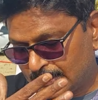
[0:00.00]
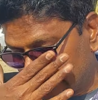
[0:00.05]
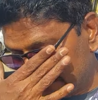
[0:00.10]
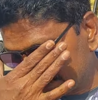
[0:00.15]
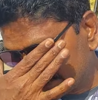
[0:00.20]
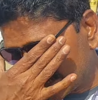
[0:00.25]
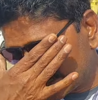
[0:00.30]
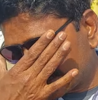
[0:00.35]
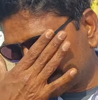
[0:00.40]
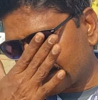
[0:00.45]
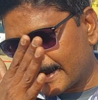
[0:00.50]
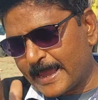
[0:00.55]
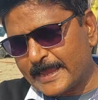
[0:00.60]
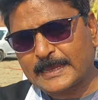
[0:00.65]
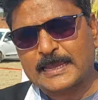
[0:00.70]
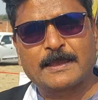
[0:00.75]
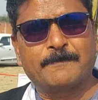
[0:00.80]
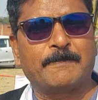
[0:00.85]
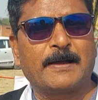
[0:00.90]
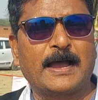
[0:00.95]
इसकी कटाई
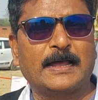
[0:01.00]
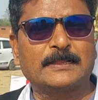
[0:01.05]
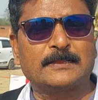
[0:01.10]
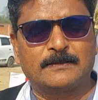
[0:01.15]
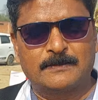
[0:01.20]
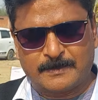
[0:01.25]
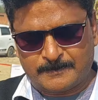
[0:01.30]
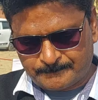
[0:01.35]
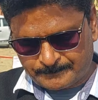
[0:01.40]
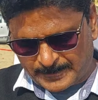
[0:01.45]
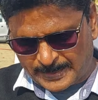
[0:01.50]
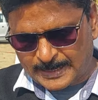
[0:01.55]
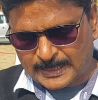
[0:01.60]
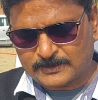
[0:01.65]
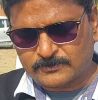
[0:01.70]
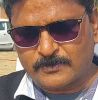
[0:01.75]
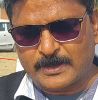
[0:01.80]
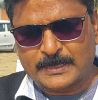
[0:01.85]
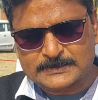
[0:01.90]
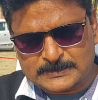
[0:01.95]
के बाद पहला
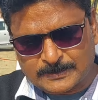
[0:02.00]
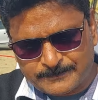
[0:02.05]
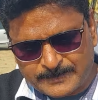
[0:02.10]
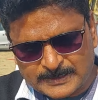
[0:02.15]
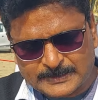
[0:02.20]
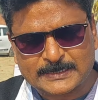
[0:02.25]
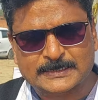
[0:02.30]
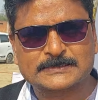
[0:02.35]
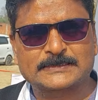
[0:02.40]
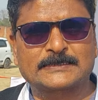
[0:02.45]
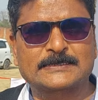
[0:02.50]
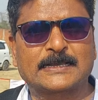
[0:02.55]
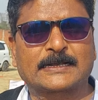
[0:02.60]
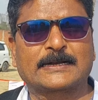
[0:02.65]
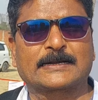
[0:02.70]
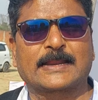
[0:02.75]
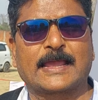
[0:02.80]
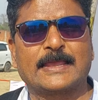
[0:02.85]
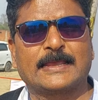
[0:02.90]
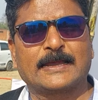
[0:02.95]
तो है जमीन के स्तर से
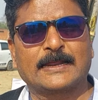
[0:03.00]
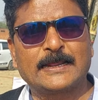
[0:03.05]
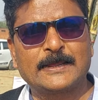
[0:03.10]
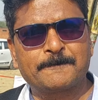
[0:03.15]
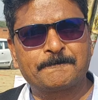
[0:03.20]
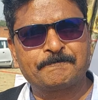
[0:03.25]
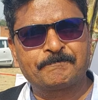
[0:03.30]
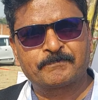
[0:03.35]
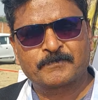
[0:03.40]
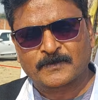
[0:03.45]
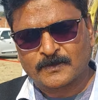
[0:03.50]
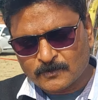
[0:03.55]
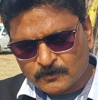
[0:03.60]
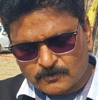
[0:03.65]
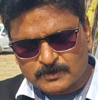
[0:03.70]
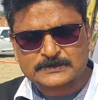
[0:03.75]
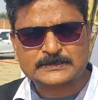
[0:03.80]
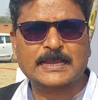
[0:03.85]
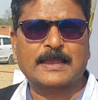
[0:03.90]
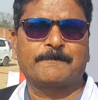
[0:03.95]
कटाई करें जी
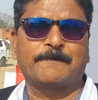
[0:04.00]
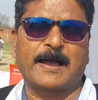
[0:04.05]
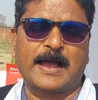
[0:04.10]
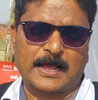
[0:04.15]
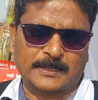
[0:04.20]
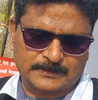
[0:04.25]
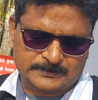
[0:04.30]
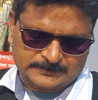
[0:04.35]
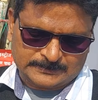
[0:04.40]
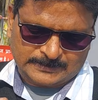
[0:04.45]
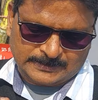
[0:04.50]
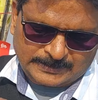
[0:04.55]
उसके बाद